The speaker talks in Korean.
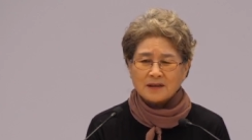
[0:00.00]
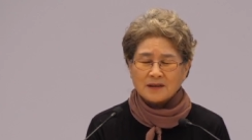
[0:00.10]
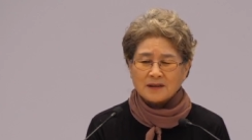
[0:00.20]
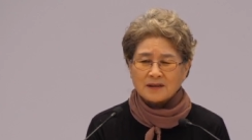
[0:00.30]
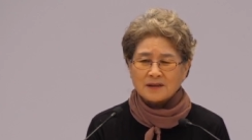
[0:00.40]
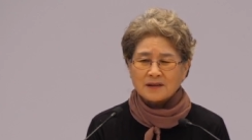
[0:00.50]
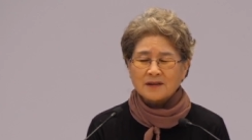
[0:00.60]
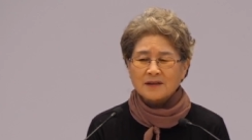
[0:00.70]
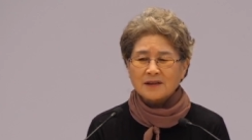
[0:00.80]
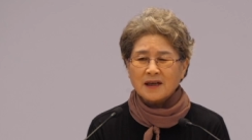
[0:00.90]
예,
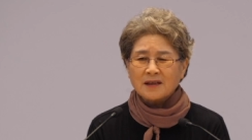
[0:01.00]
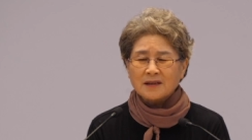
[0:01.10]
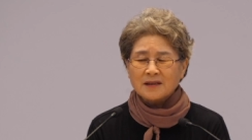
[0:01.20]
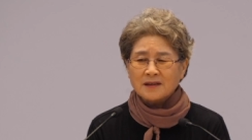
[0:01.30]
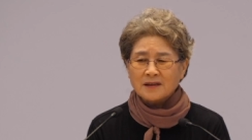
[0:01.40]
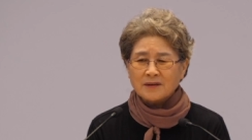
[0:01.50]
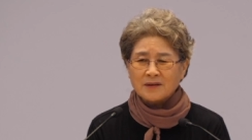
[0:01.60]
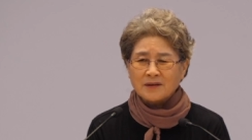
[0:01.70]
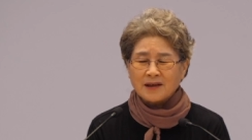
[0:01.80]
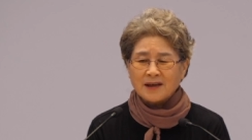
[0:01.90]

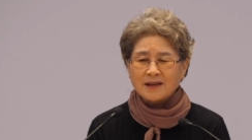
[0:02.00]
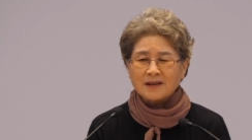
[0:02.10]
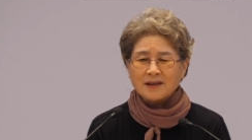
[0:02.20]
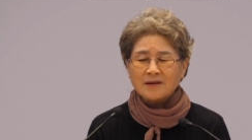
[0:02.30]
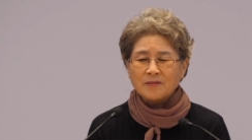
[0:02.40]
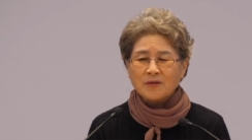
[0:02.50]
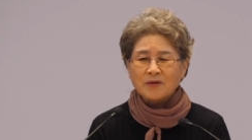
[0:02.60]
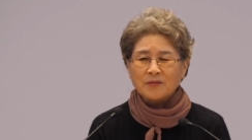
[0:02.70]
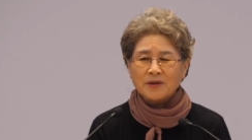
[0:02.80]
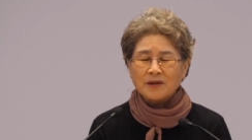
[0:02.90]
정상적으로 항상
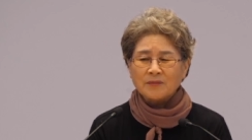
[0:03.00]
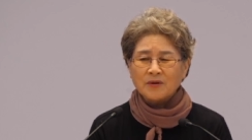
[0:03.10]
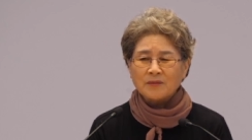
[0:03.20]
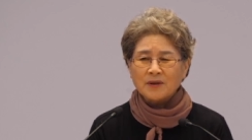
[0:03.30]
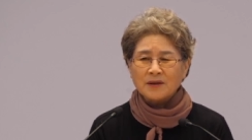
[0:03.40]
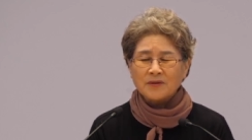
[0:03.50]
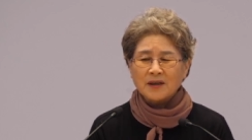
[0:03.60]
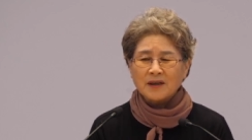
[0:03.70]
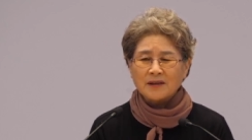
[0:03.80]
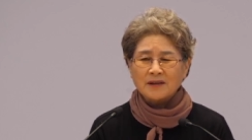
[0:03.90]
몸이 몸을
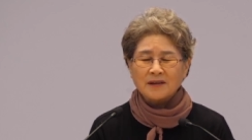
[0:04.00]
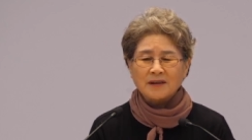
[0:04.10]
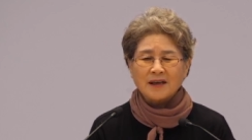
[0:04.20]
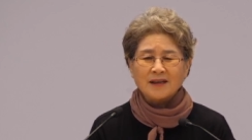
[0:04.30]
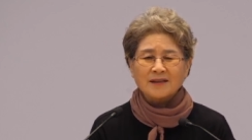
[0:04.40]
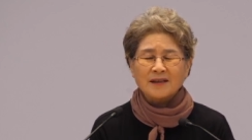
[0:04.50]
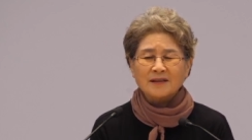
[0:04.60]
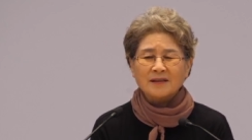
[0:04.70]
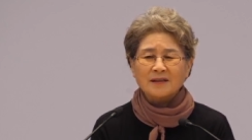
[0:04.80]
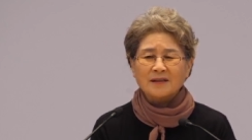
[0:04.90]
위하여
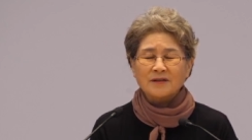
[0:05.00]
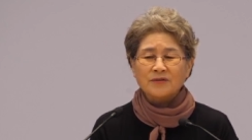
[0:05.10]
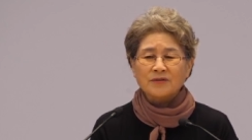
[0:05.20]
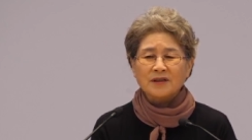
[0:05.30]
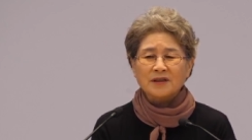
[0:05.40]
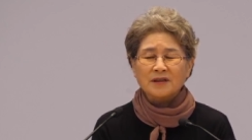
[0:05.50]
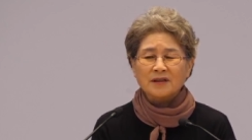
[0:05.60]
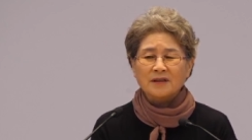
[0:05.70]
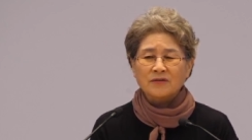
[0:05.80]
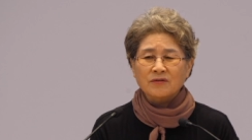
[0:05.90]
항상성을
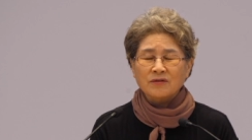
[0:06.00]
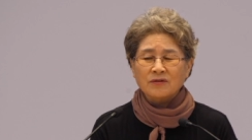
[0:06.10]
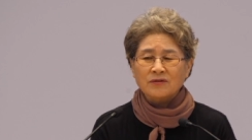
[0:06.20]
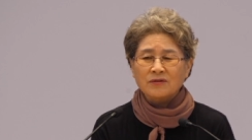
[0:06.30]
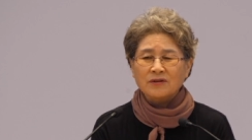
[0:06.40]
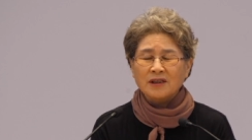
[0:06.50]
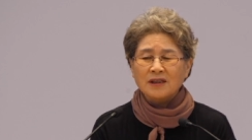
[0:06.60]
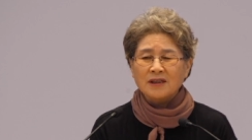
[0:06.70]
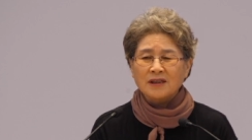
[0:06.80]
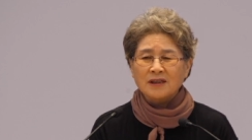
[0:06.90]
유지시켜 줄 수
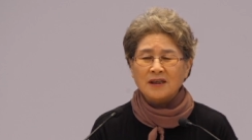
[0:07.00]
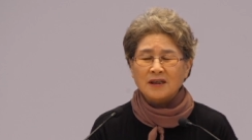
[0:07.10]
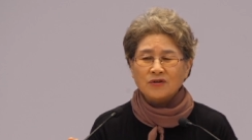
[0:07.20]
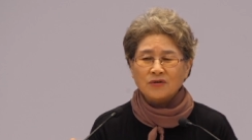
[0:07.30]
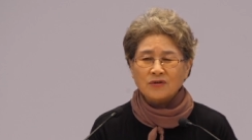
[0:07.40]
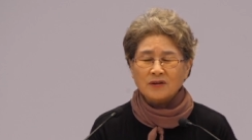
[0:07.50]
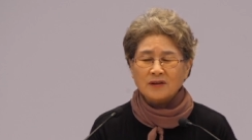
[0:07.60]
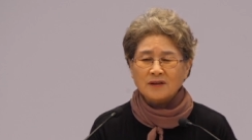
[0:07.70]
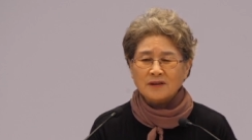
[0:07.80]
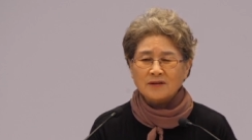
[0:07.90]
있는
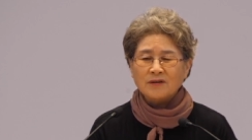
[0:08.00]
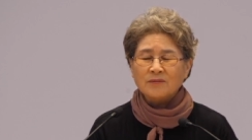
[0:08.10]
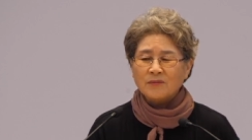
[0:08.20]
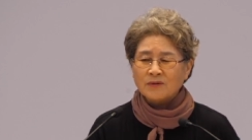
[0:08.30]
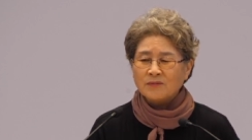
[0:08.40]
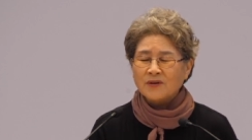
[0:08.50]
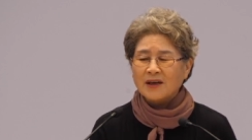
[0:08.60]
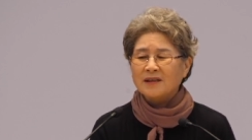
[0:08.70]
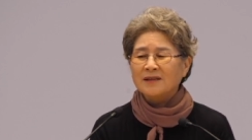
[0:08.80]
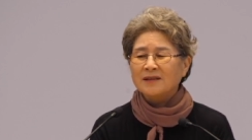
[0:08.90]
조건으로 몸
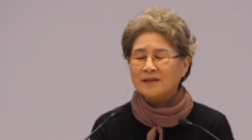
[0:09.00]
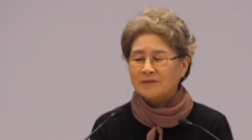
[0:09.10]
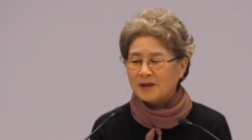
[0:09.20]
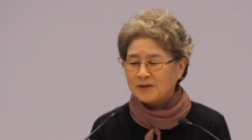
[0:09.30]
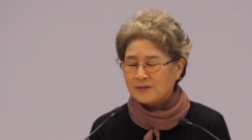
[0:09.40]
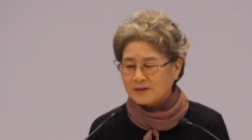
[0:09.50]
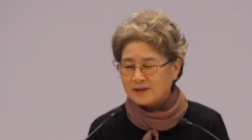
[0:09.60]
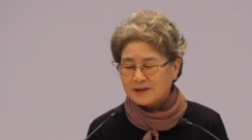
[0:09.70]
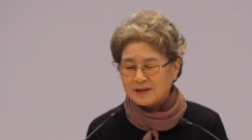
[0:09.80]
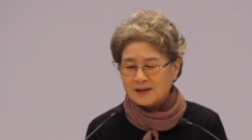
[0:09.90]
관리를 지금 해주는
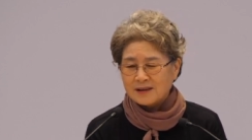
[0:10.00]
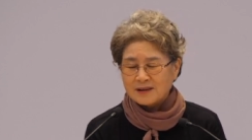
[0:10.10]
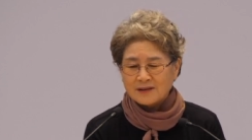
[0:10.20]
것이에요.